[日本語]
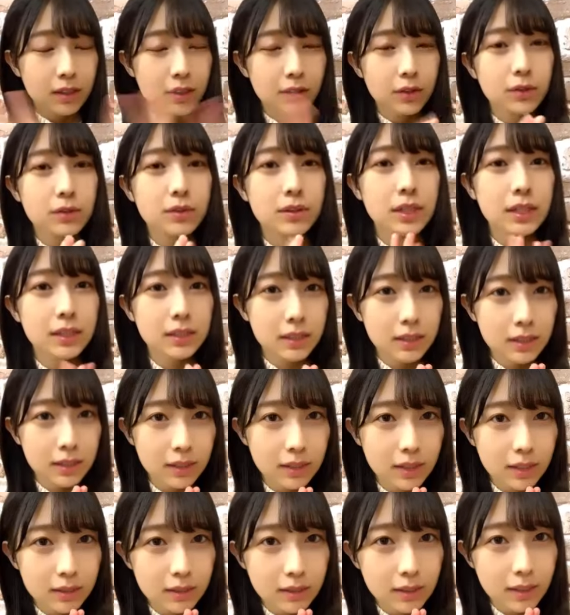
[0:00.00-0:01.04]
読んでいた
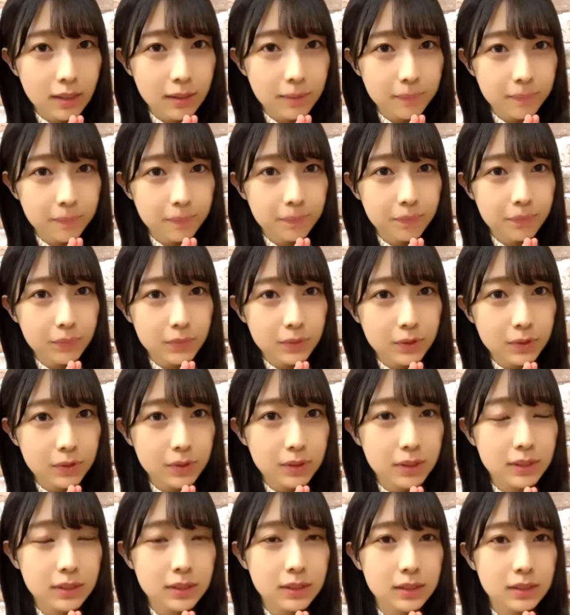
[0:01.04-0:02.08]
だけたら
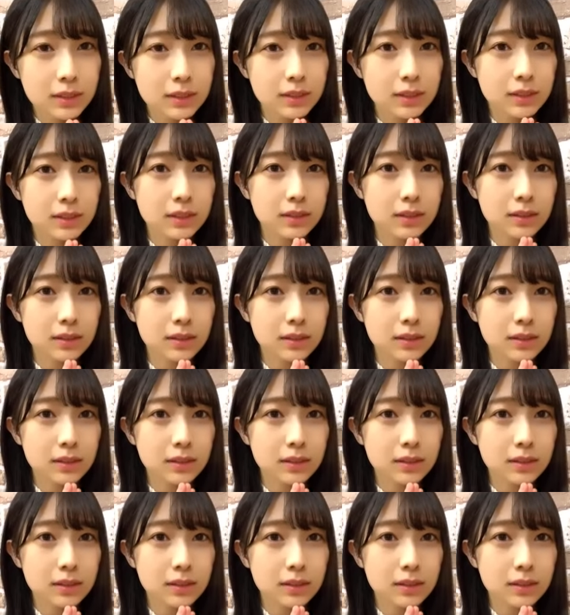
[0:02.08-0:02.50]
嬉しい